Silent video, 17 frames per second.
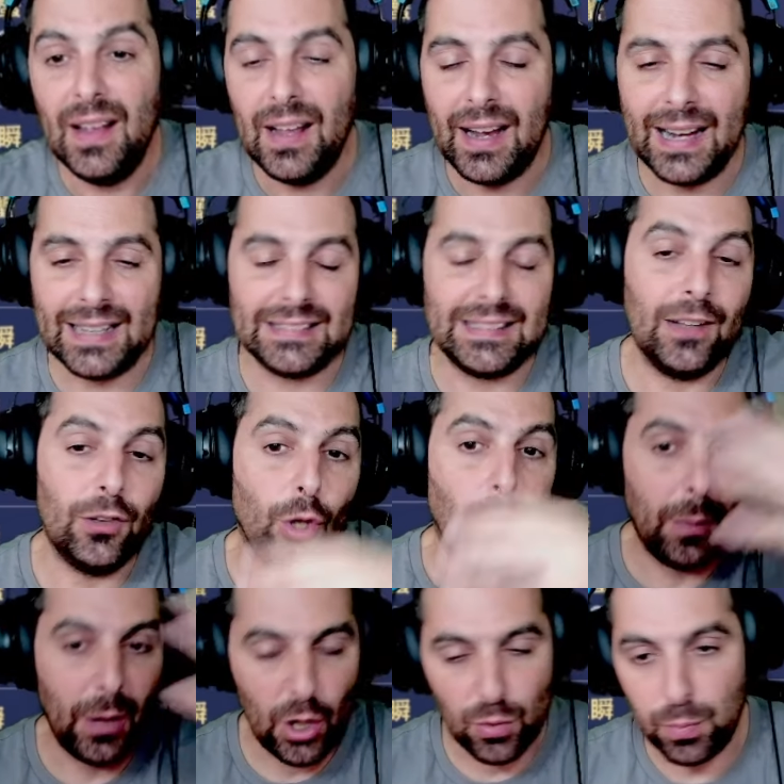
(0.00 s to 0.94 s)

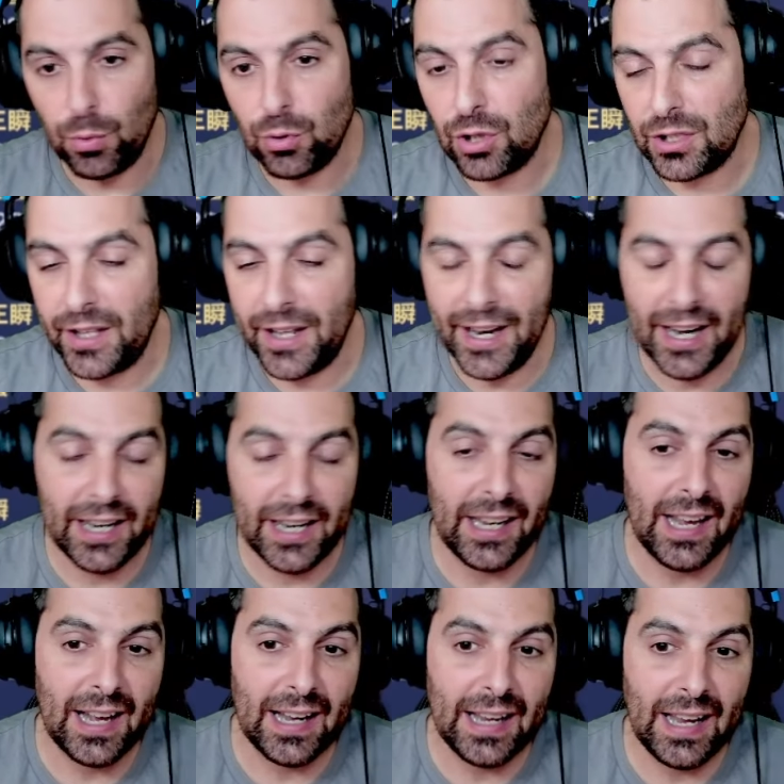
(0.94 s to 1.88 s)
gastando menos puntos de
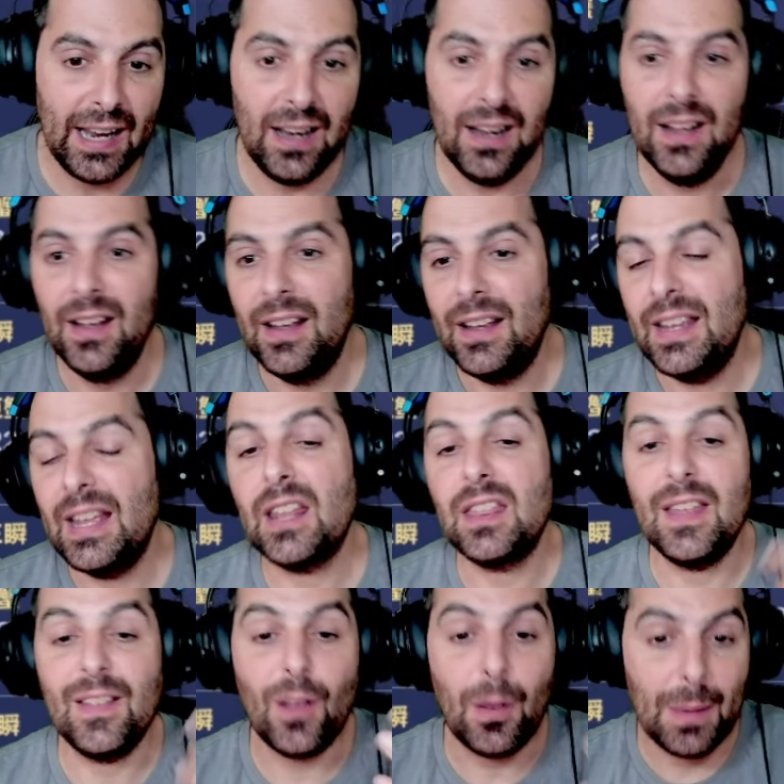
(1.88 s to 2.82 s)
energía que él y
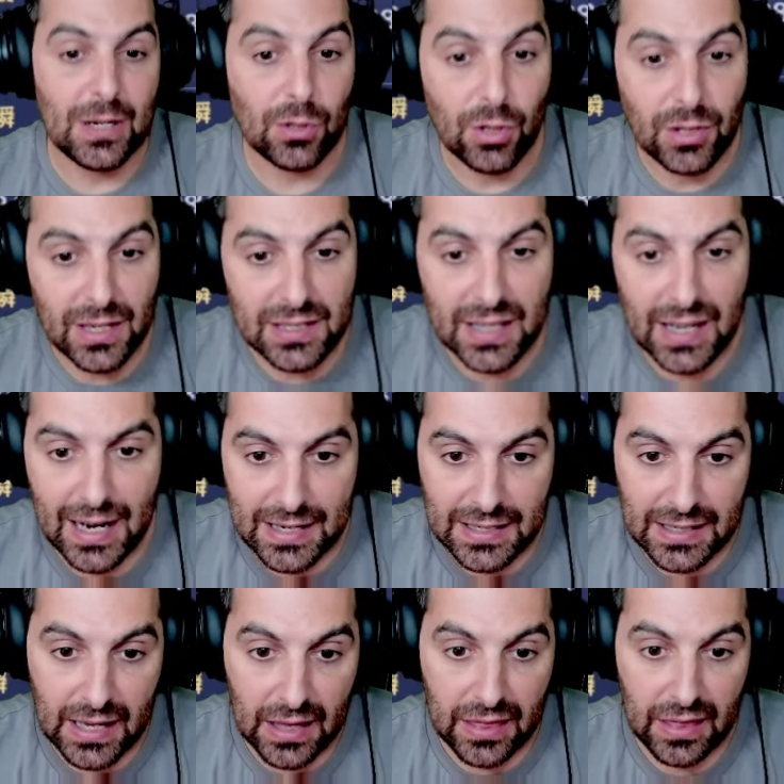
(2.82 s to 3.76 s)
haciendo más cosas que
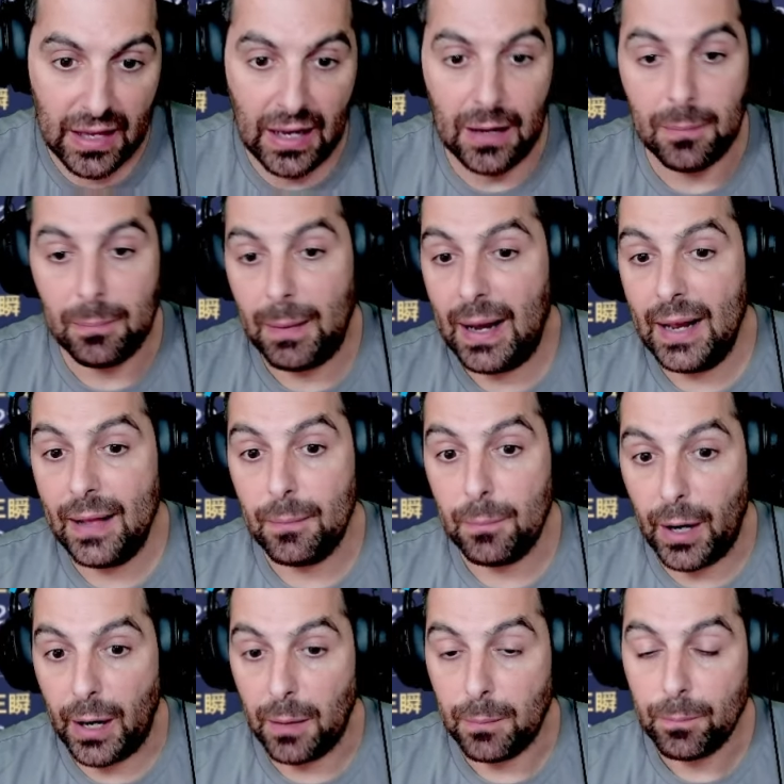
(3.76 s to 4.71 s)
las que hace él, ¿vale?
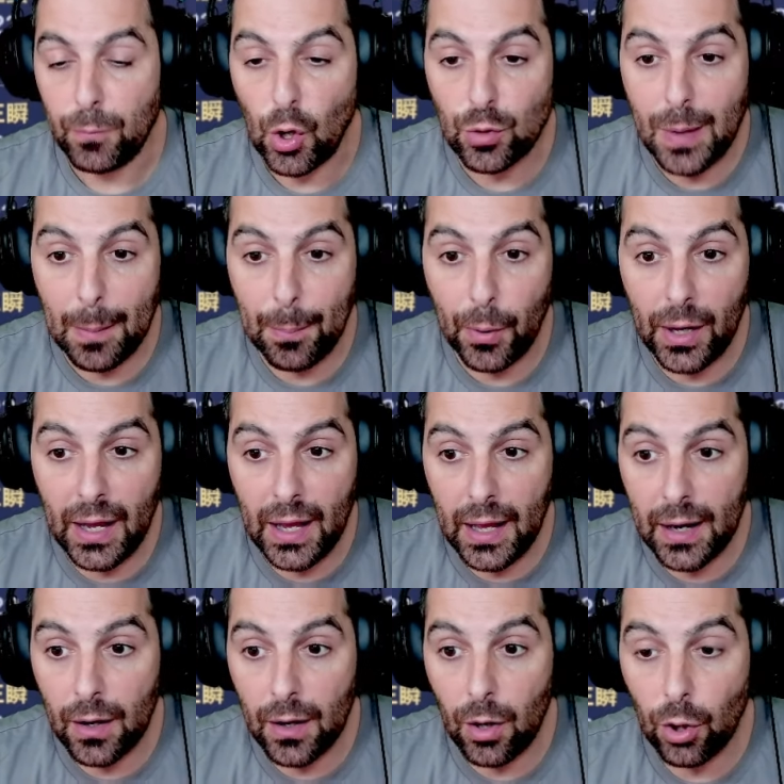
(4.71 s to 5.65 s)
Bueno, os voy a
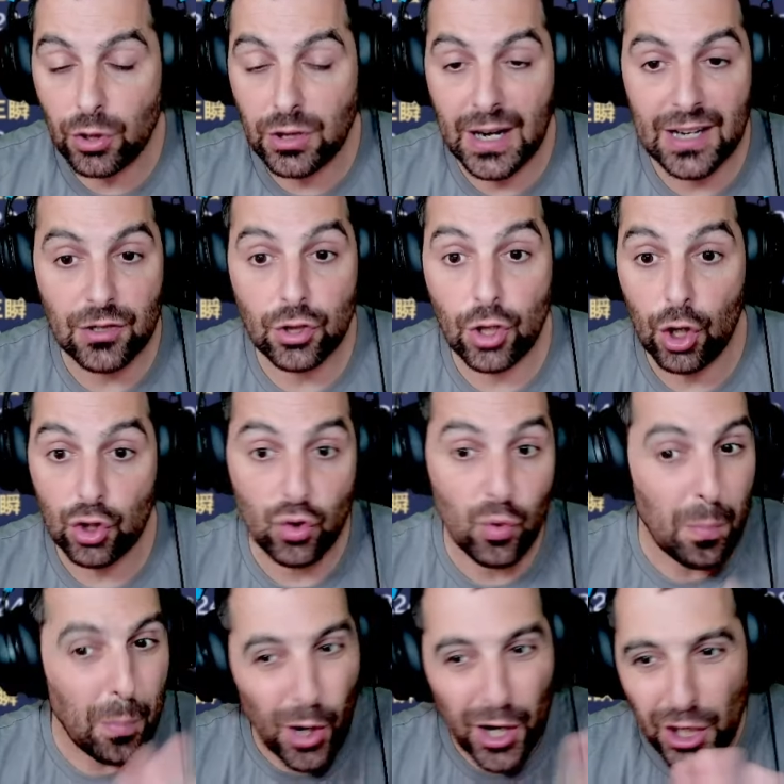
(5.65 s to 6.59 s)
poner otras dos,
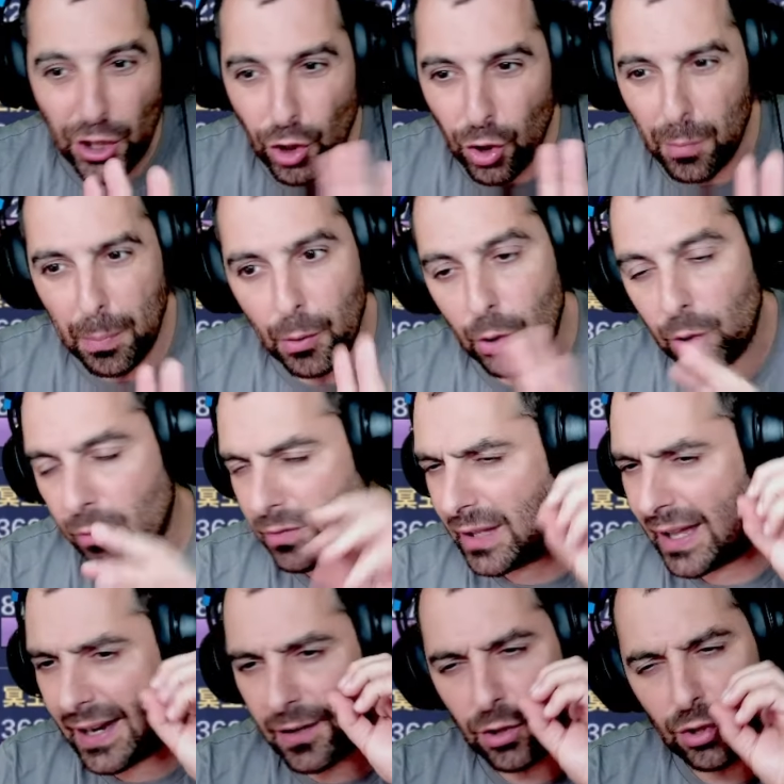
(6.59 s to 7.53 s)
un poquito por
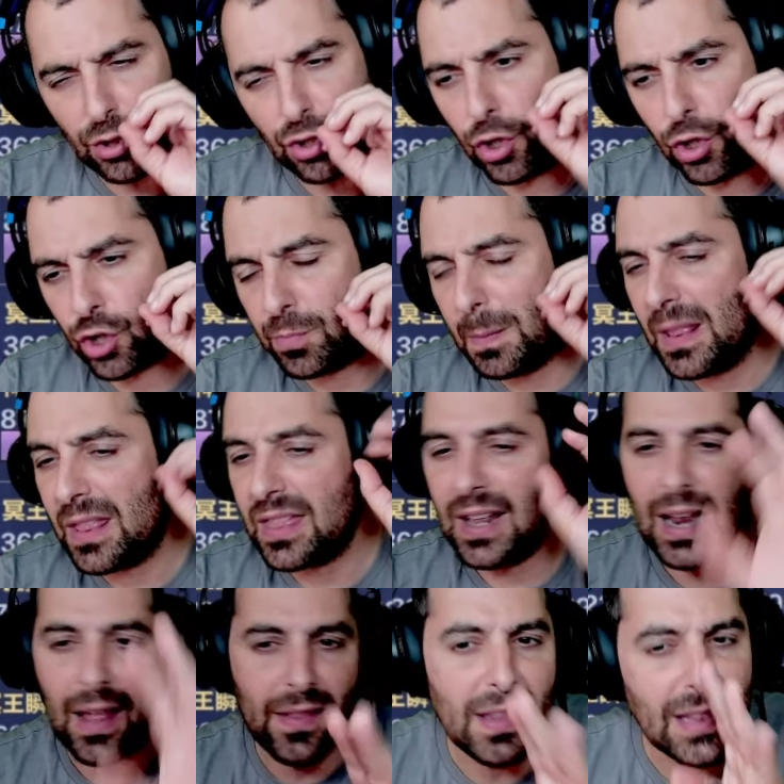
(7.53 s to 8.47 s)
daros dos
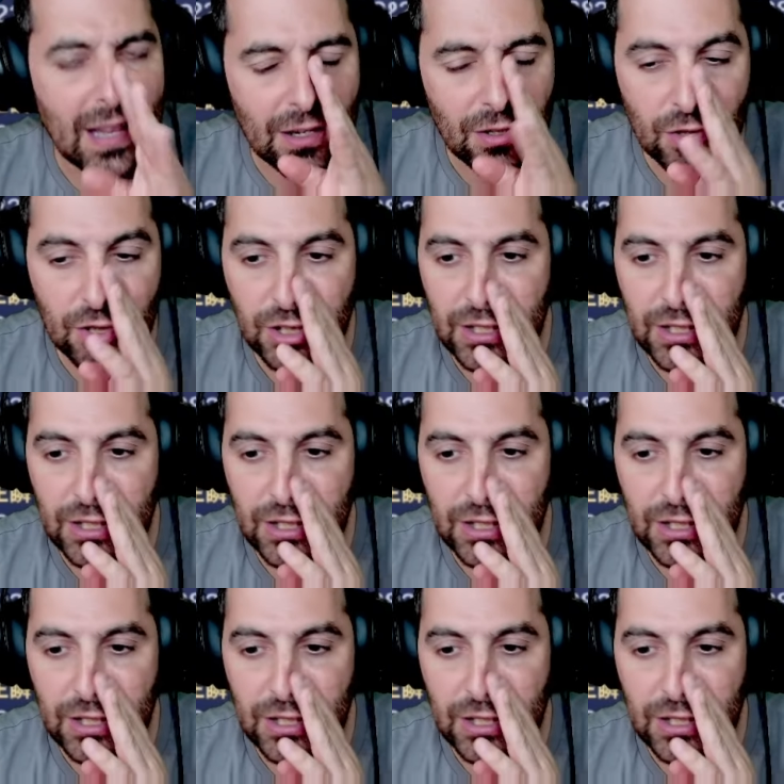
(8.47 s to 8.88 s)
pinceladitas, dos